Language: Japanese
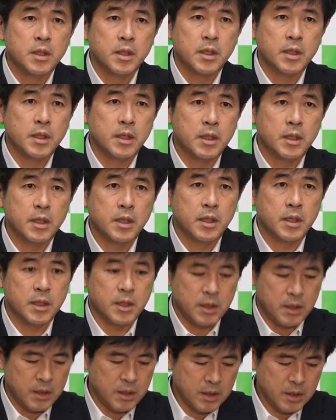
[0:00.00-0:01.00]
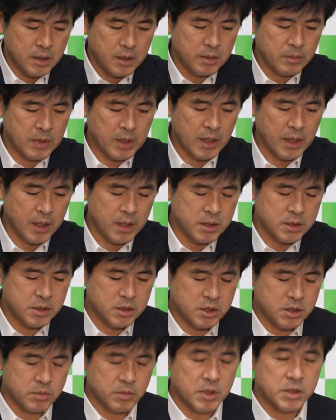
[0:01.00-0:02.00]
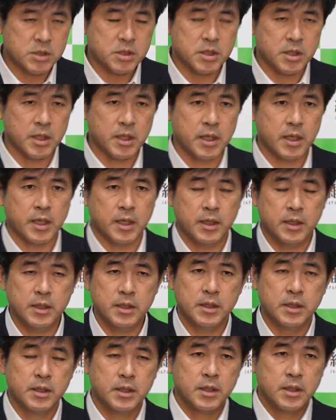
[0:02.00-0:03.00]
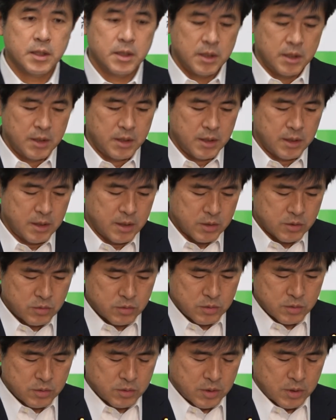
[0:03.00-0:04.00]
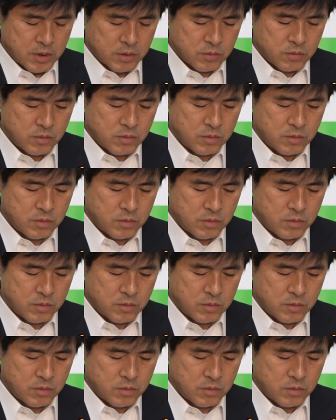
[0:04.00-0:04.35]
えーまあ、廃止しまして、えーあの